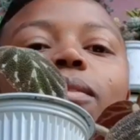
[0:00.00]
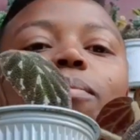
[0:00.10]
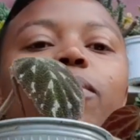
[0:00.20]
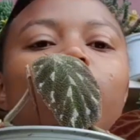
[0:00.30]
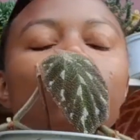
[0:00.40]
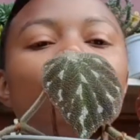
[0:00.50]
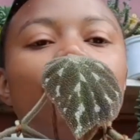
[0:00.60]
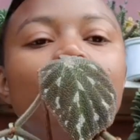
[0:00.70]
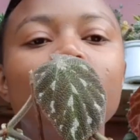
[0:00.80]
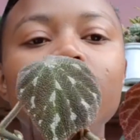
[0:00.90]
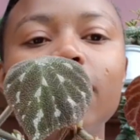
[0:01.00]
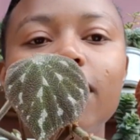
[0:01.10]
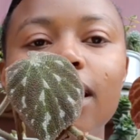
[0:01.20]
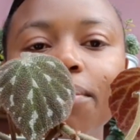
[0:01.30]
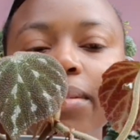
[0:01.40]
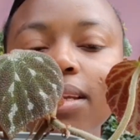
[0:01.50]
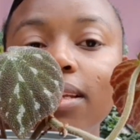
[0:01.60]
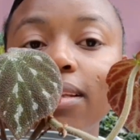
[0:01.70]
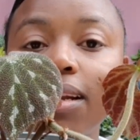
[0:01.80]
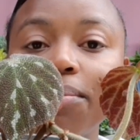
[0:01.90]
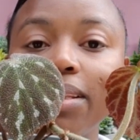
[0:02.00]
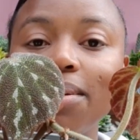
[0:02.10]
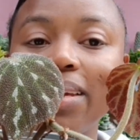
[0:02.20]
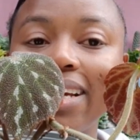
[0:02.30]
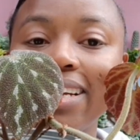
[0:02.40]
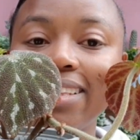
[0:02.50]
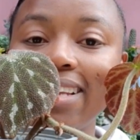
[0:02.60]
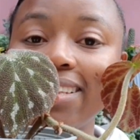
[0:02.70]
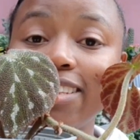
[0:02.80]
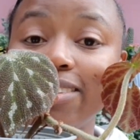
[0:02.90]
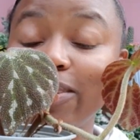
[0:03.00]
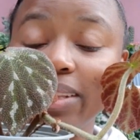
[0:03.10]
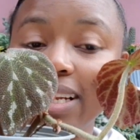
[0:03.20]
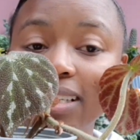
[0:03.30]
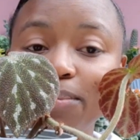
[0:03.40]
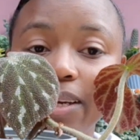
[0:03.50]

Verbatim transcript: lo hermoso. A mí literalmente me encantan todas las